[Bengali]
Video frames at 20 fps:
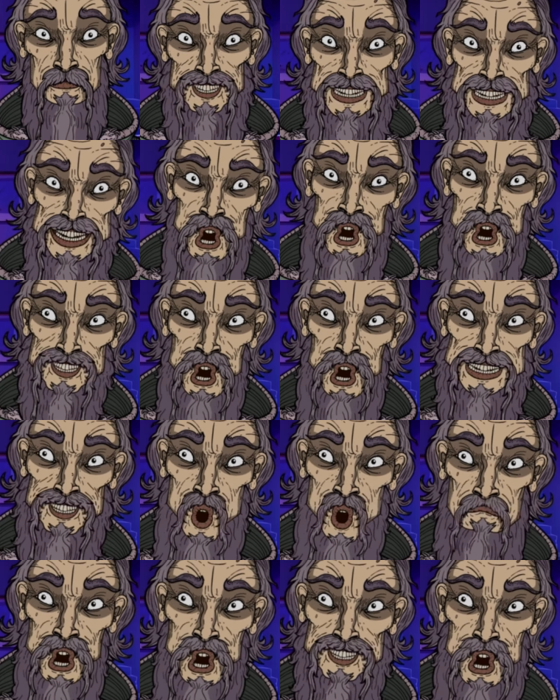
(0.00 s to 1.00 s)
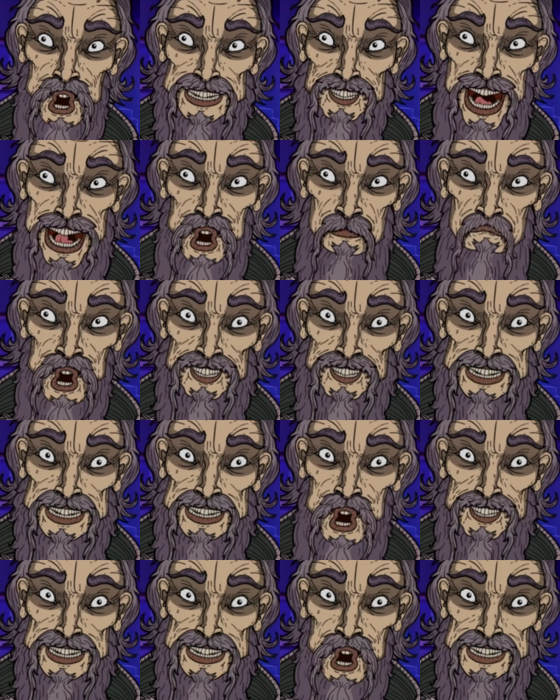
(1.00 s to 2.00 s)
সেই রাস্তার দুই পাশে ছিল
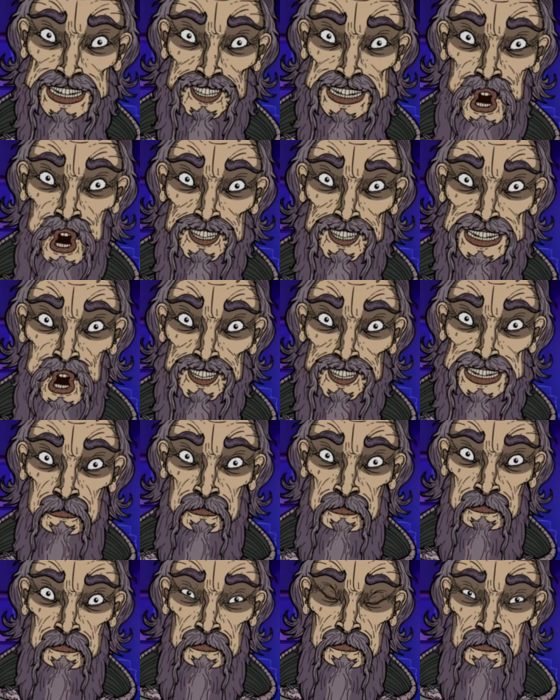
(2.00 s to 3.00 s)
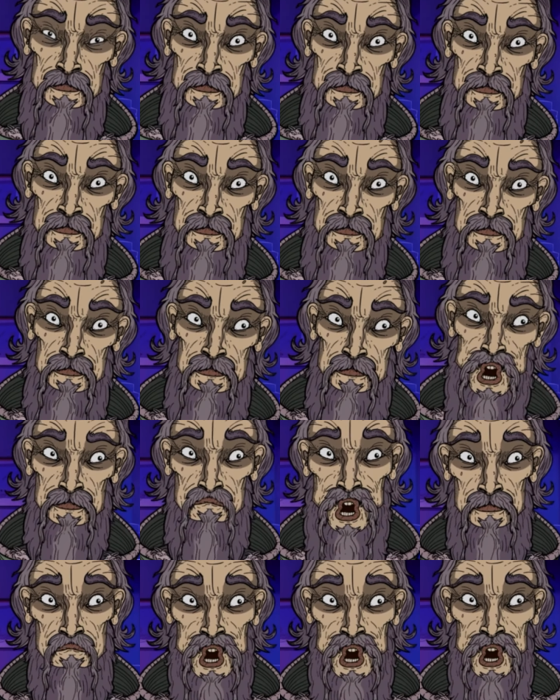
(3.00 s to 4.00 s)
বিস্তৃত ধান ক্ষেত
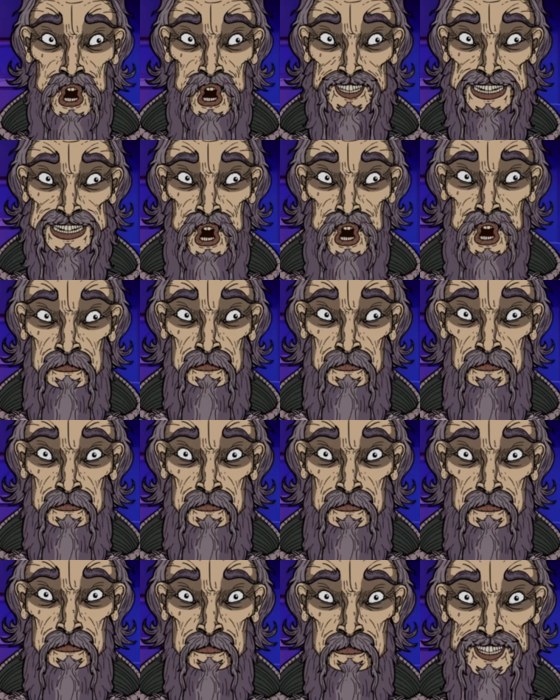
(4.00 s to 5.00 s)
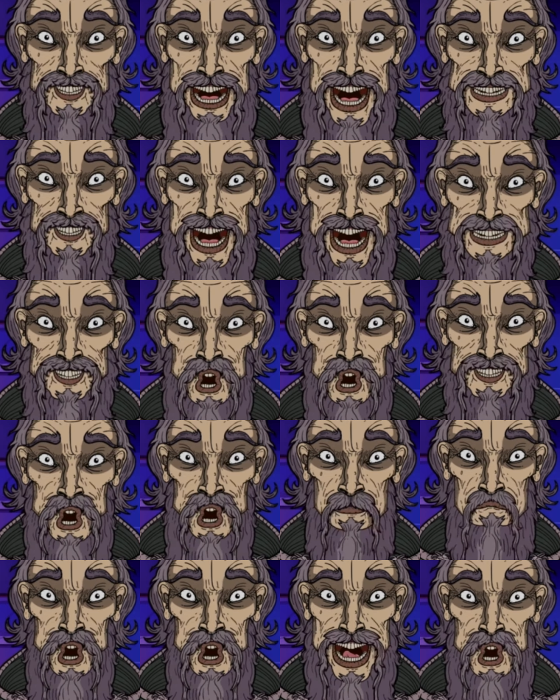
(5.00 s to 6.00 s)
আমার মনে হচ্ছে এই জায়গার
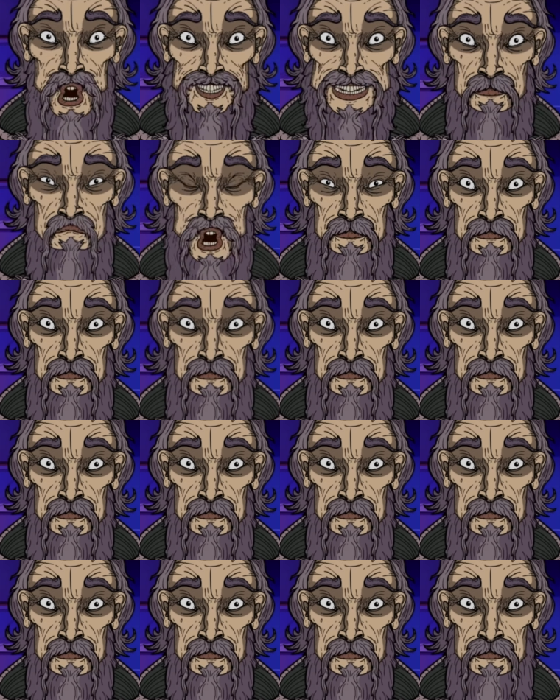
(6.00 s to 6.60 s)
নাম বেলাকোবা